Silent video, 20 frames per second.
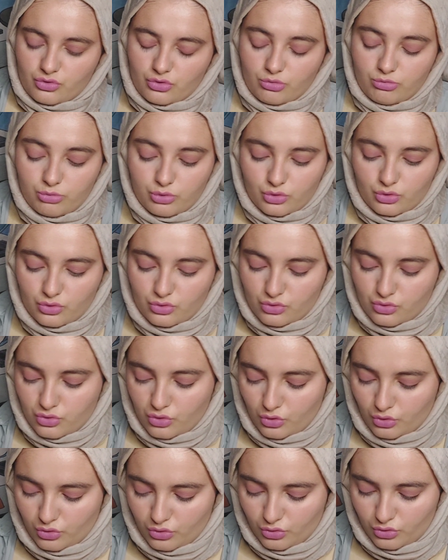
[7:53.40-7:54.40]
Çünkü bugün
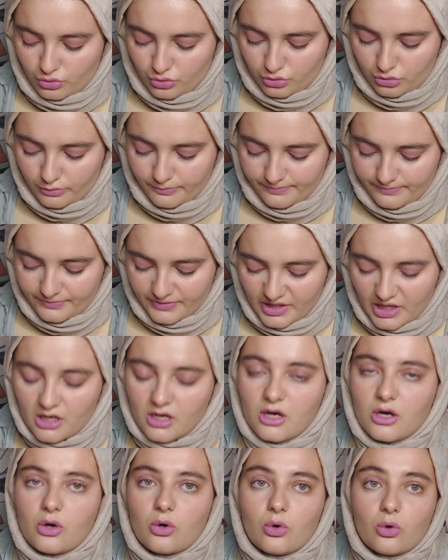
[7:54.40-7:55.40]
çok yoruldum.
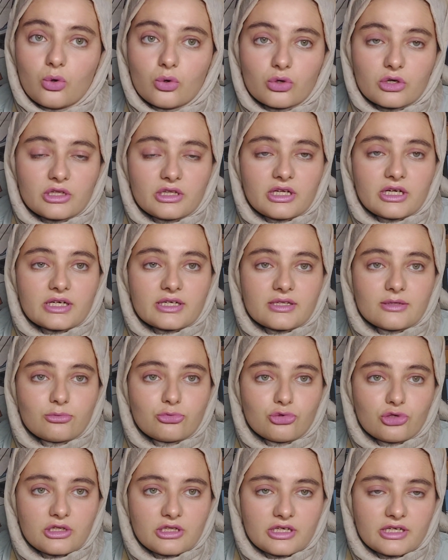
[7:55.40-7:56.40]
Oralarda
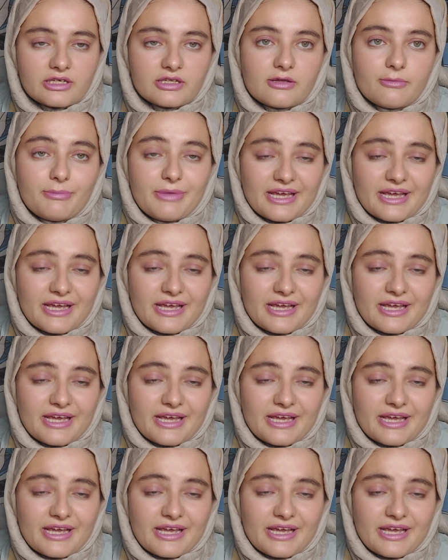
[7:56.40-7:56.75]
buralarda